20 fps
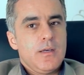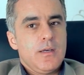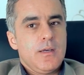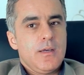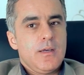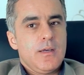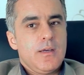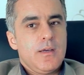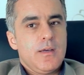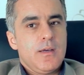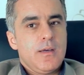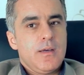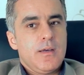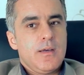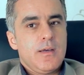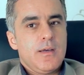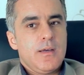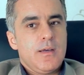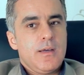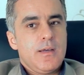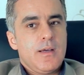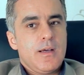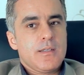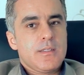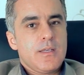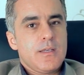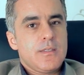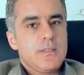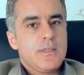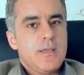é,
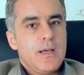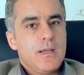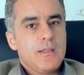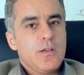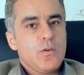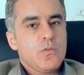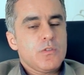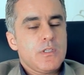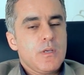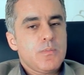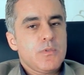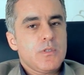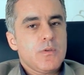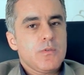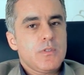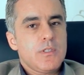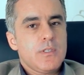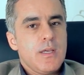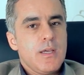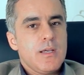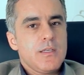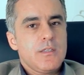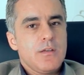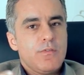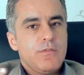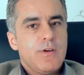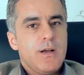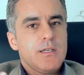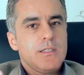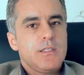essa certa concepção de ciência
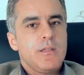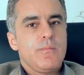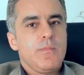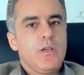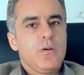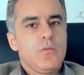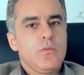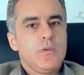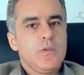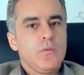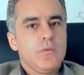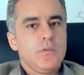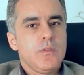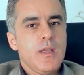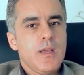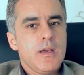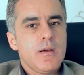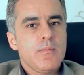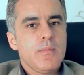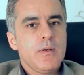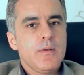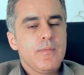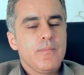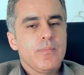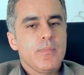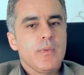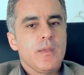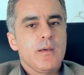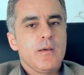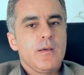faz também com que o tema
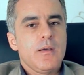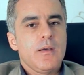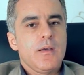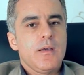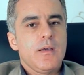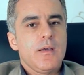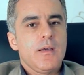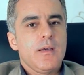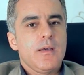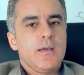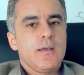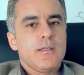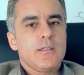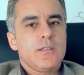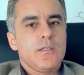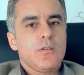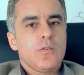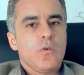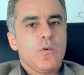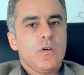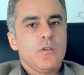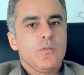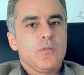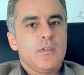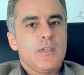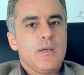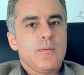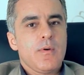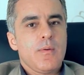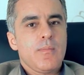é, se torne um
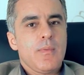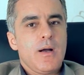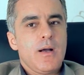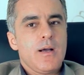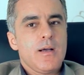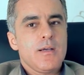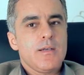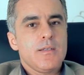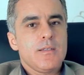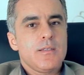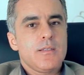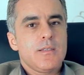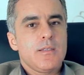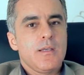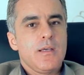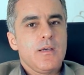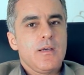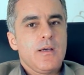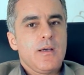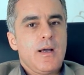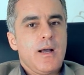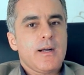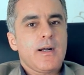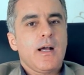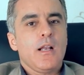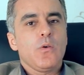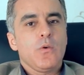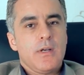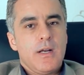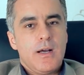tema mais
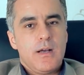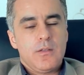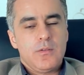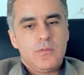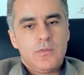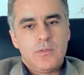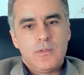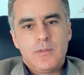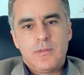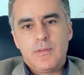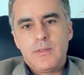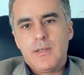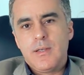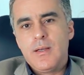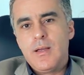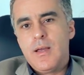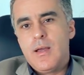acalorado. Né?